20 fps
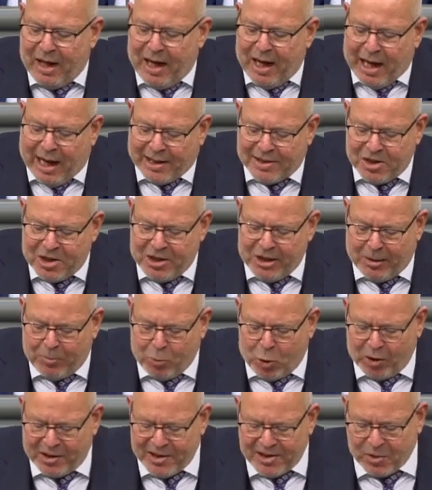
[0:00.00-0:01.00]
hat sich in
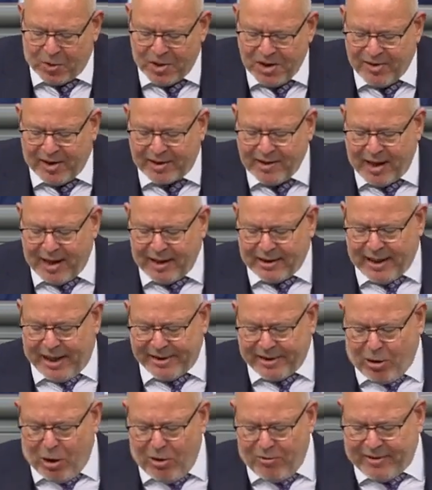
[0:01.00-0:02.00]
ihrem Koalitionsvertrag
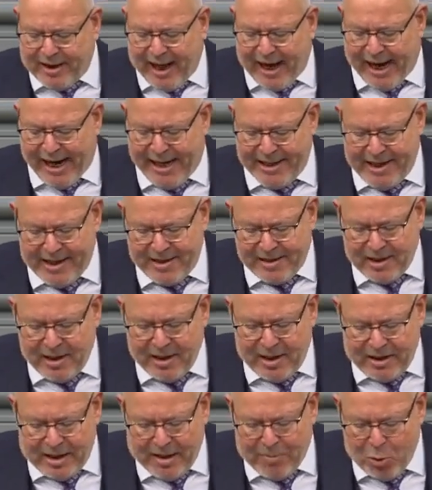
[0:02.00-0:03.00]
gar darauf geeinigt,
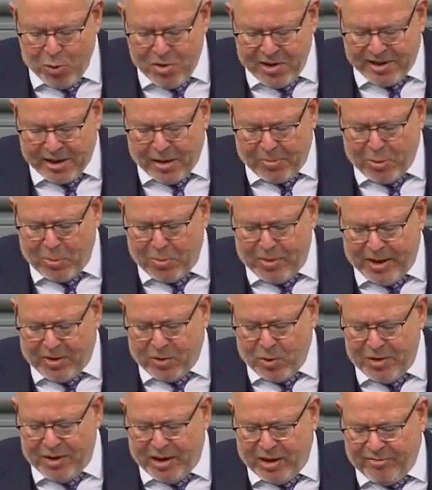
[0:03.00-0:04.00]
die
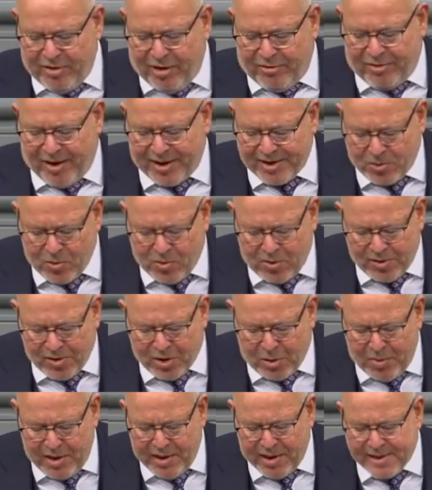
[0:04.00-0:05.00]
Bundesrepublik und ihre Verfassung
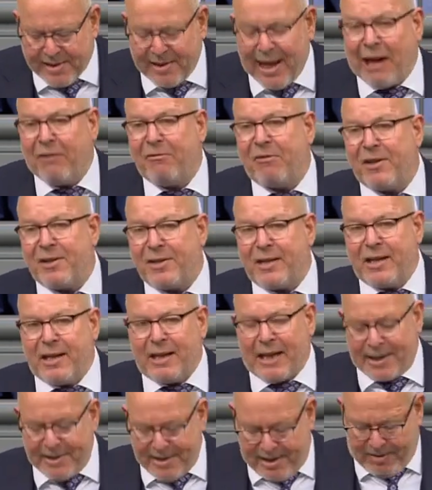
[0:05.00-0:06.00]
zumindest langfristig
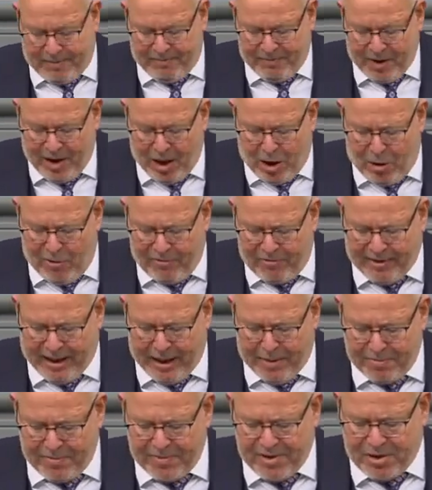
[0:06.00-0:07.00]
ganz
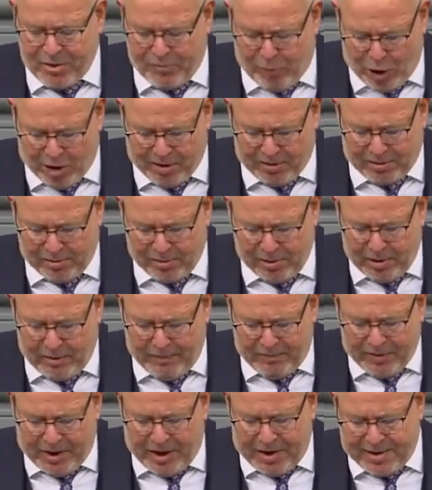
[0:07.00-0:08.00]
aufgeben zu wollen.
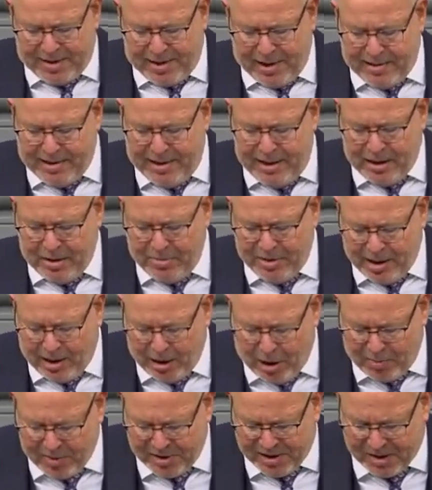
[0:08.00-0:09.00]
Ich zitiere mit
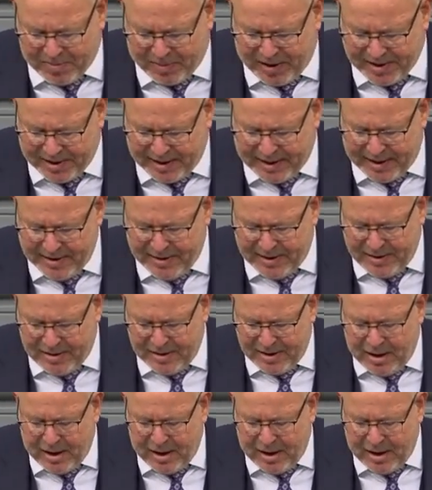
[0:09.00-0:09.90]
Erlaubnis des Präsidenten.